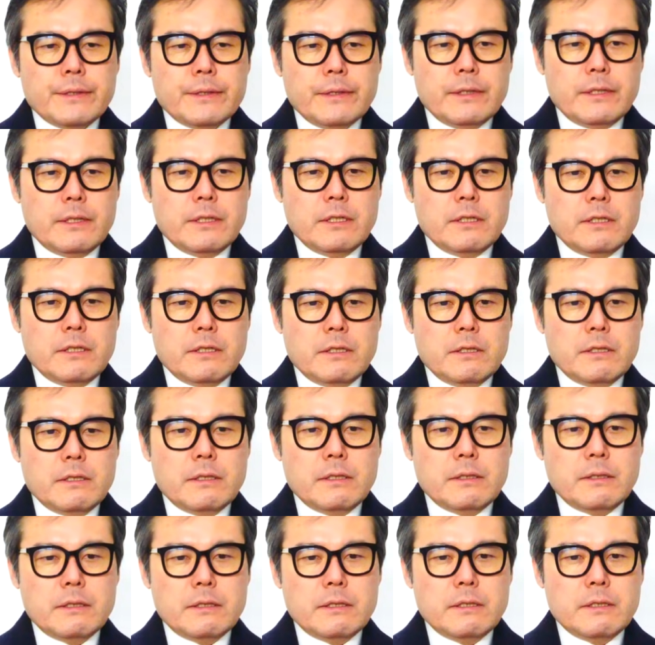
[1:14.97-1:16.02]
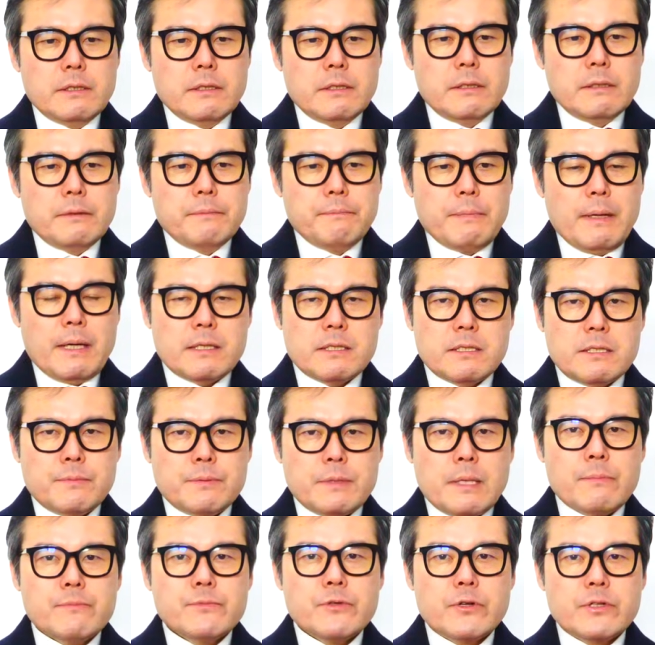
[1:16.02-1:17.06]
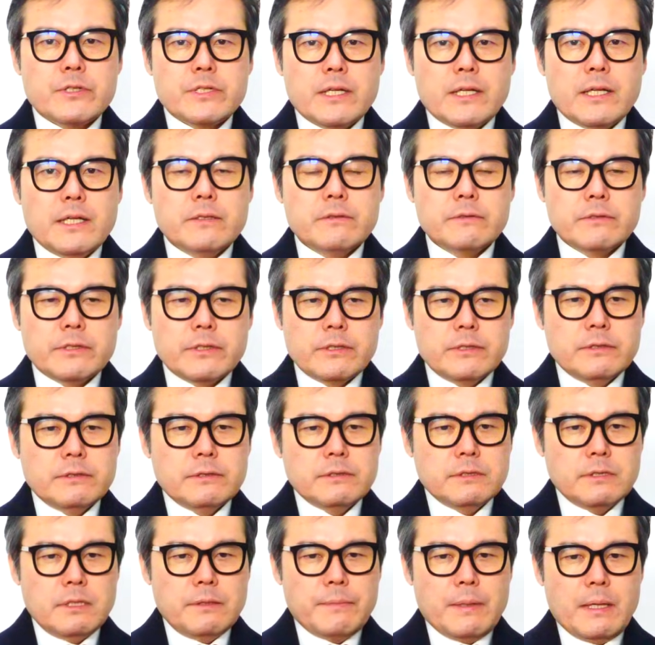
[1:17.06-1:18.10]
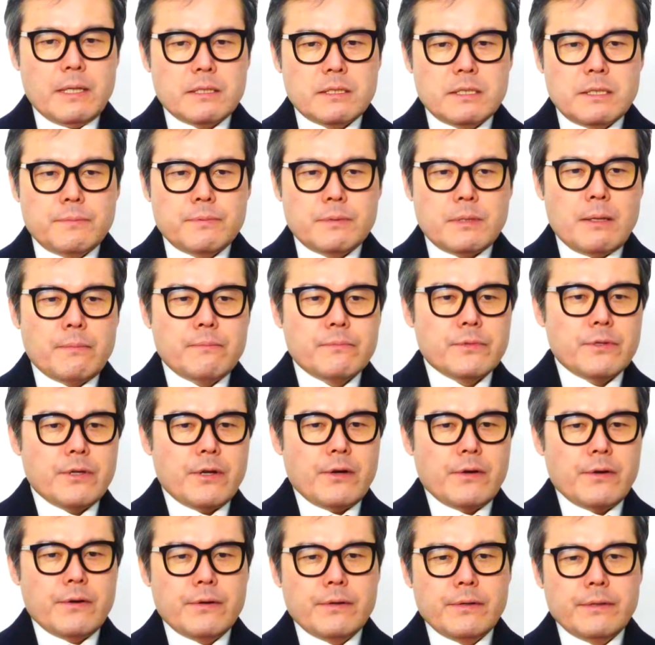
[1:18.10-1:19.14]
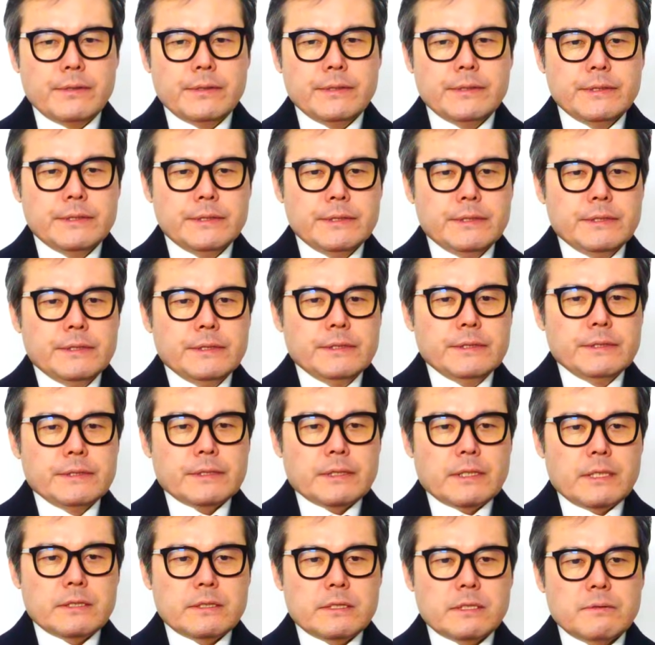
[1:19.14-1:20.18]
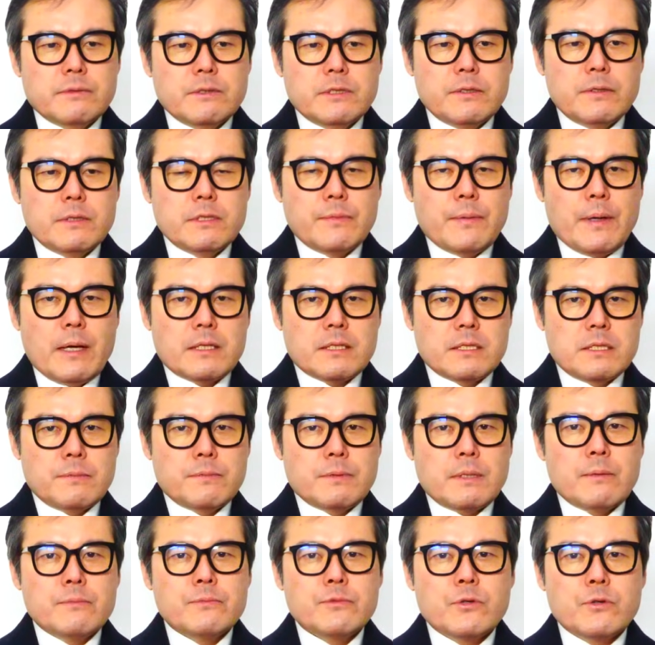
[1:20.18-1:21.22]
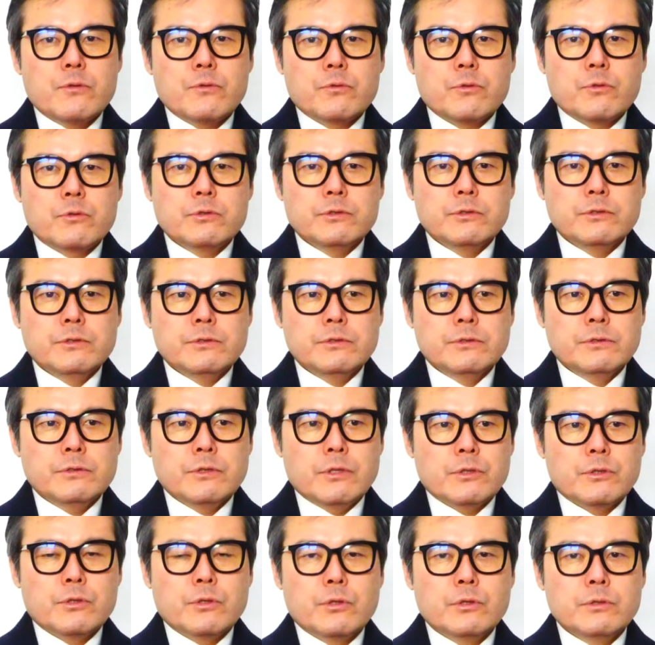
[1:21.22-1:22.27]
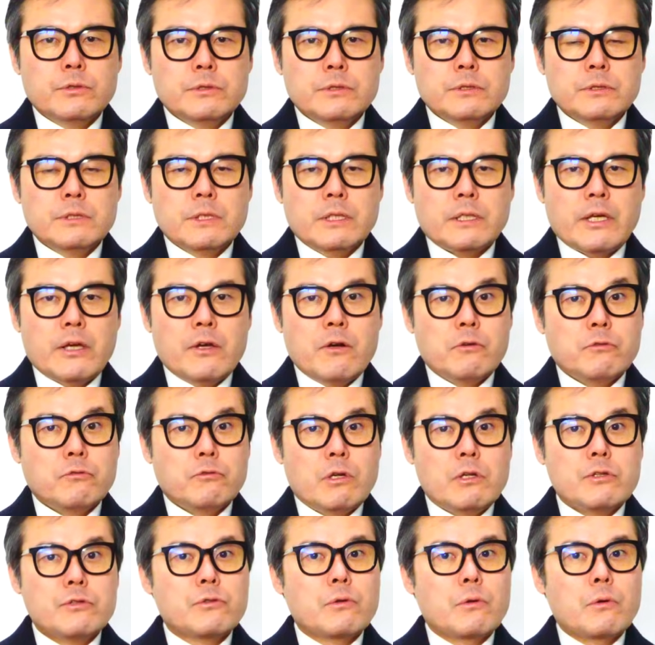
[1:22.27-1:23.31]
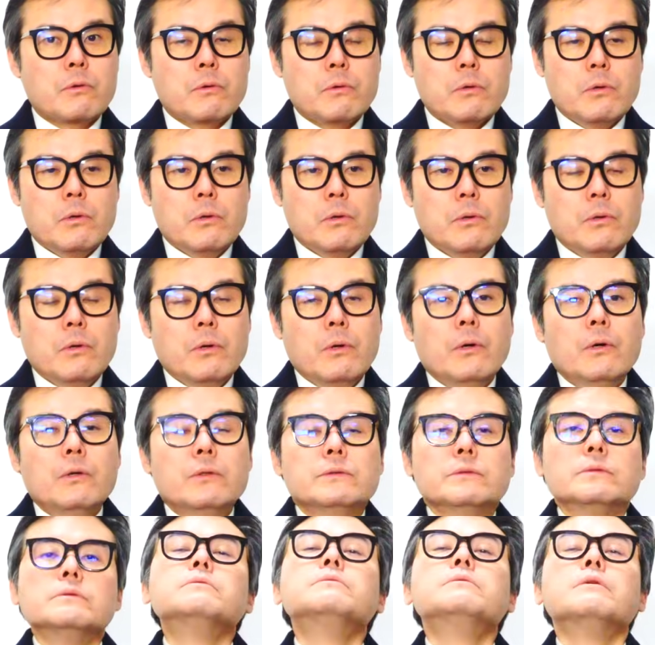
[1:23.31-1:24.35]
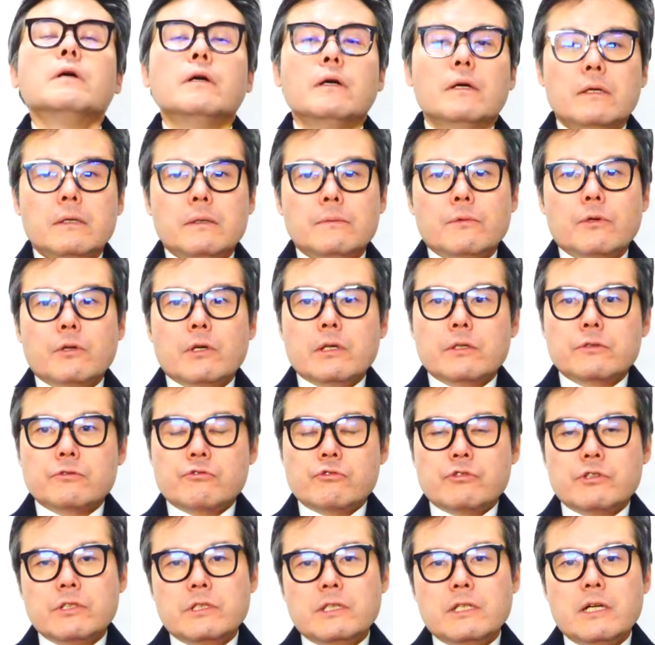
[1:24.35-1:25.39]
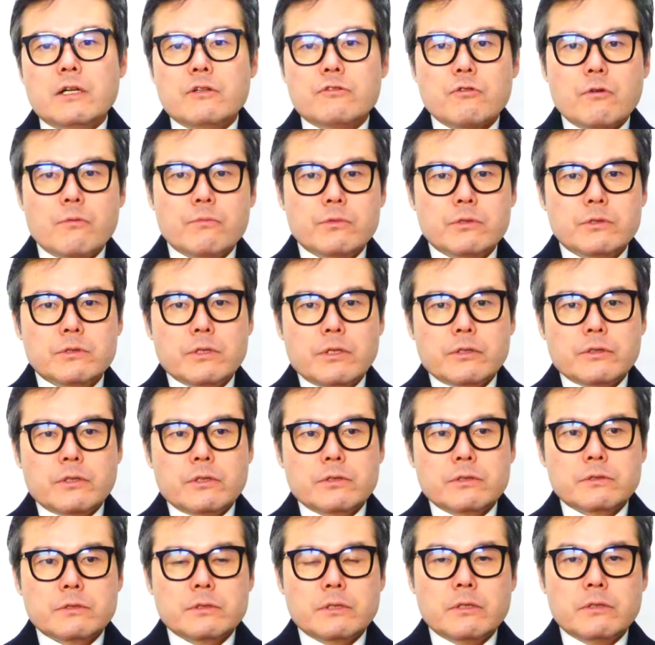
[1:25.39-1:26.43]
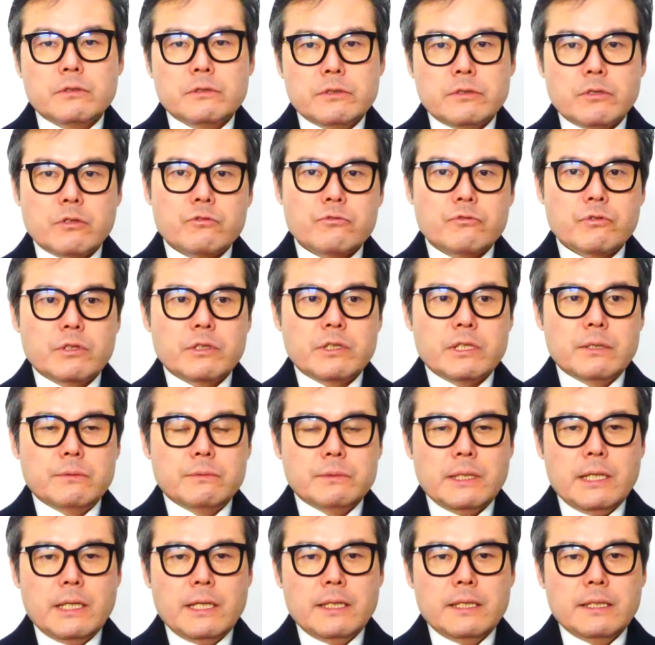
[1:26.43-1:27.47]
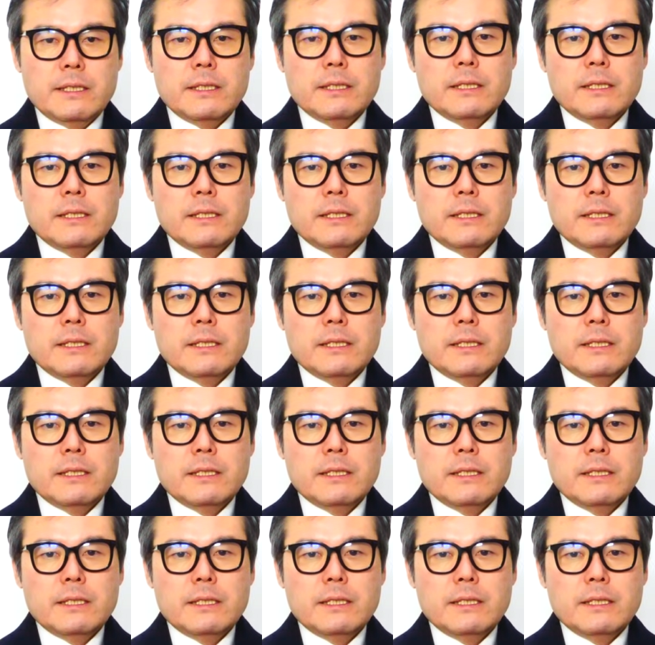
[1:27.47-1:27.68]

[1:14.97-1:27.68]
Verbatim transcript: 어, 113석이잖아요 그렇죠? 113석 그러니까 지금 현재 이제 113석으로는 어떤 이제 개혁도 할 수 없고 어, 뭔가 추진을 할 수 없는 어떤 그런 의석수이기 때문에